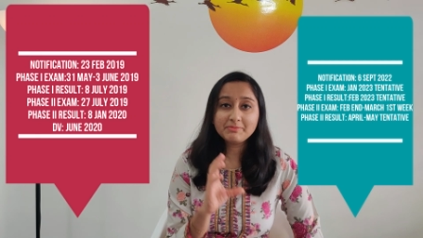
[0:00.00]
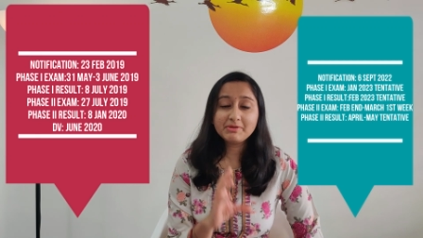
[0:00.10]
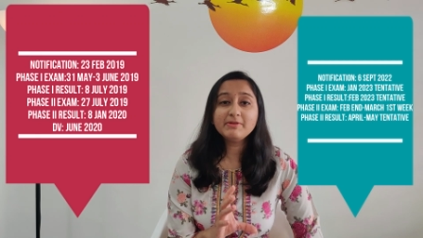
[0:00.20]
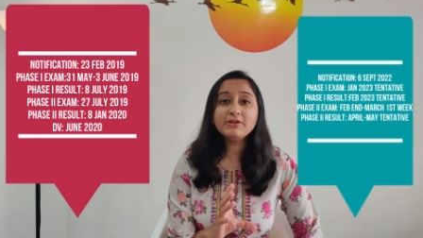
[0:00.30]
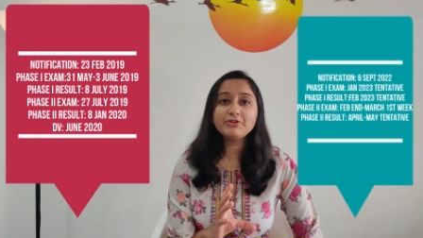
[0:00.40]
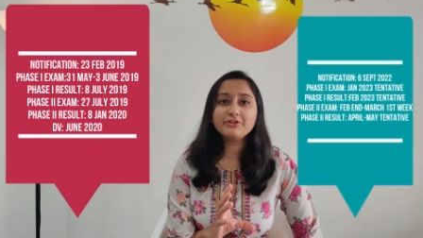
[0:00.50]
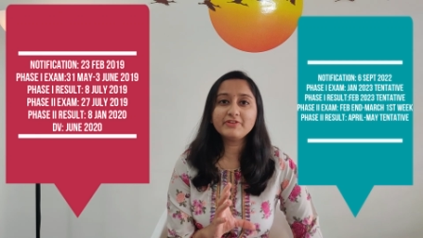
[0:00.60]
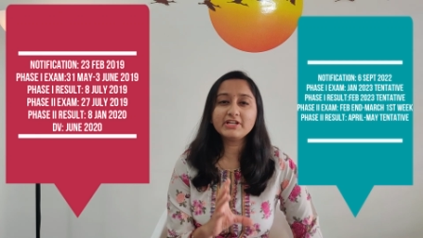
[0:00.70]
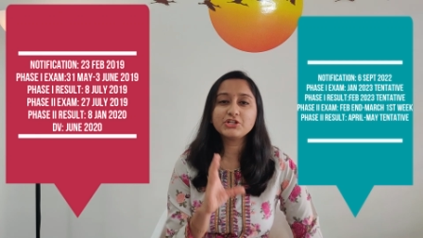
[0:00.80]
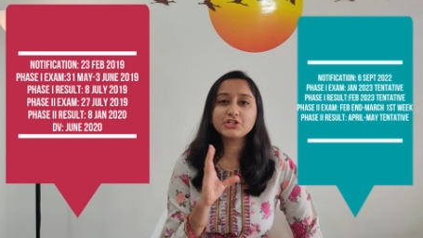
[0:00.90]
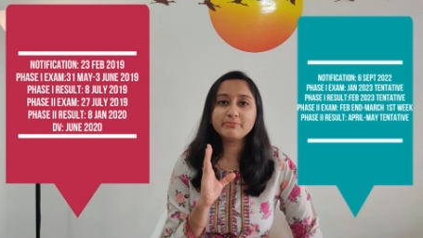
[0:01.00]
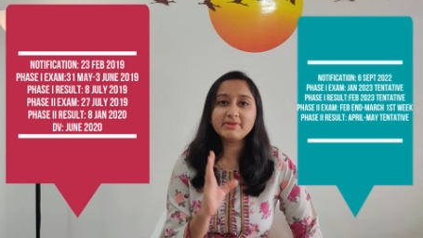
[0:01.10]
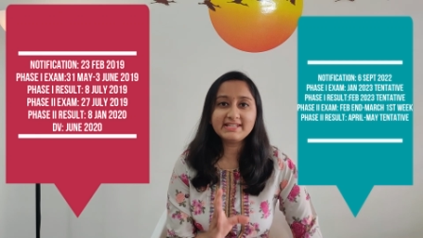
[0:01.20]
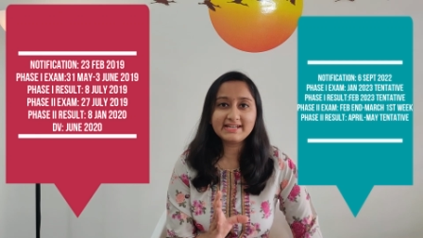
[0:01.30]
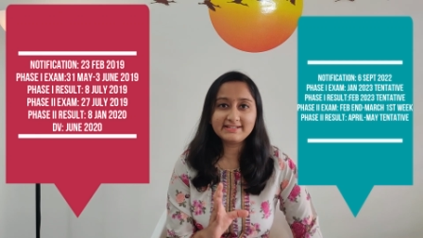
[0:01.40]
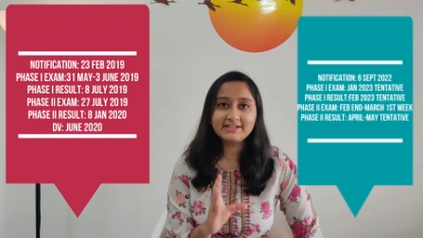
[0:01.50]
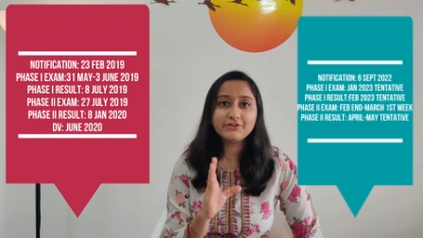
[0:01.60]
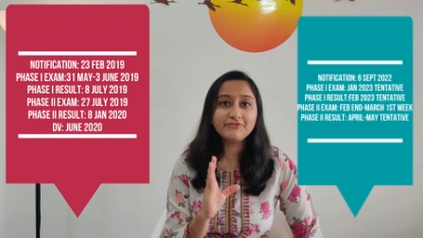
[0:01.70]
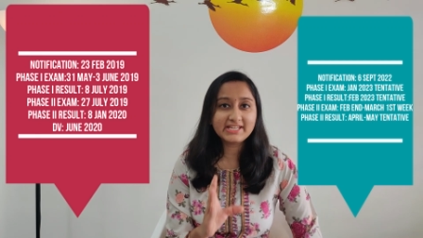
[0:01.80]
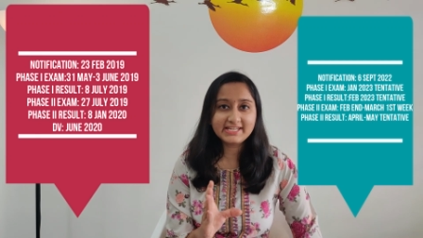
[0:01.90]
अभी भी नोटिफिकेशन में
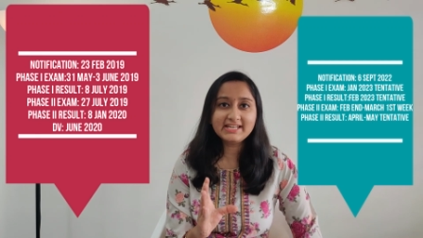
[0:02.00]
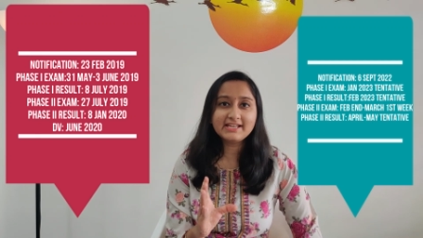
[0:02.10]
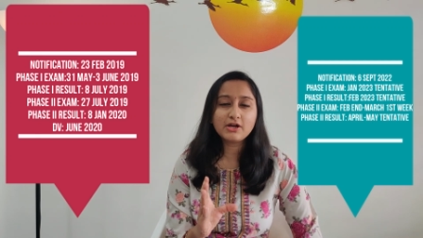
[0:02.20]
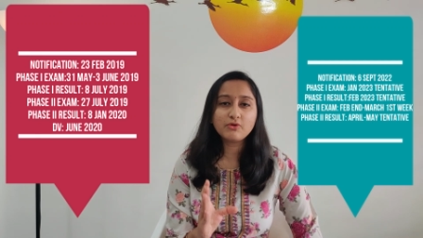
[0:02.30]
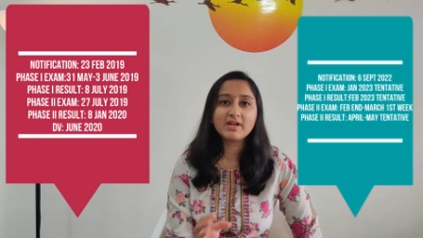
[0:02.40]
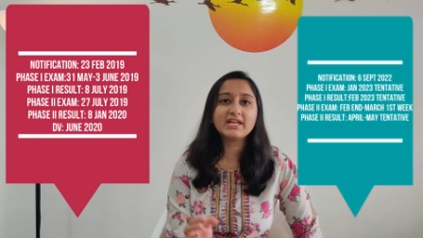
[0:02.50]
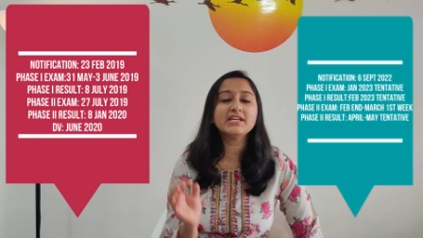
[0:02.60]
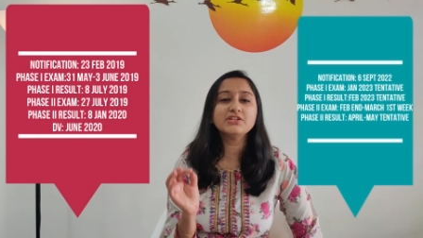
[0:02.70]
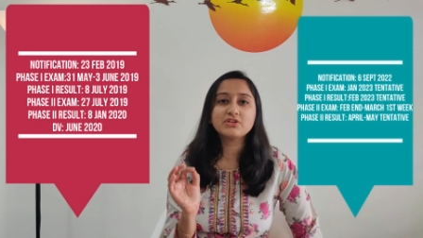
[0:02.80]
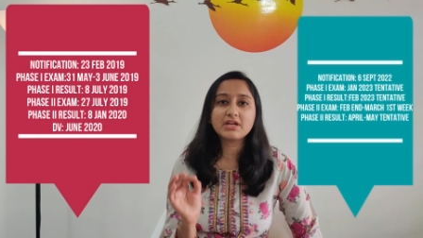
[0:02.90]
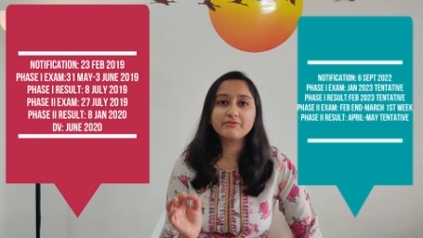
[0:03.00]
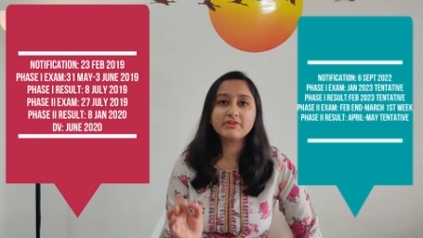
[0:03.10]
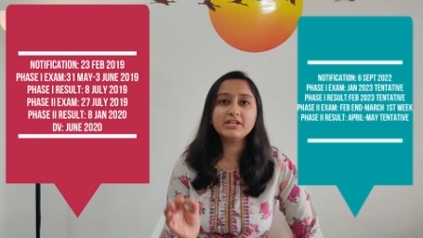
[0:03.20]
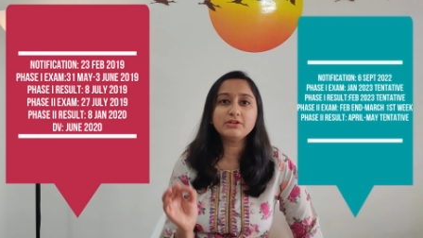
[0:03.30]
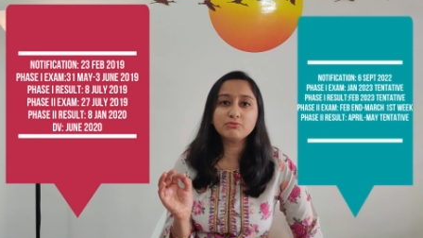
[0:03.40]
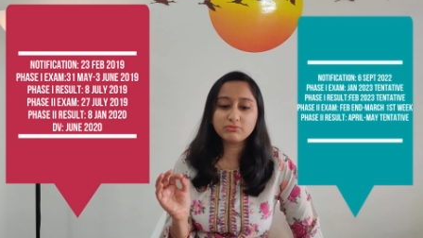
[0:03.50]
टेंटेटिव यही लिखा हुआ है कि जनवरी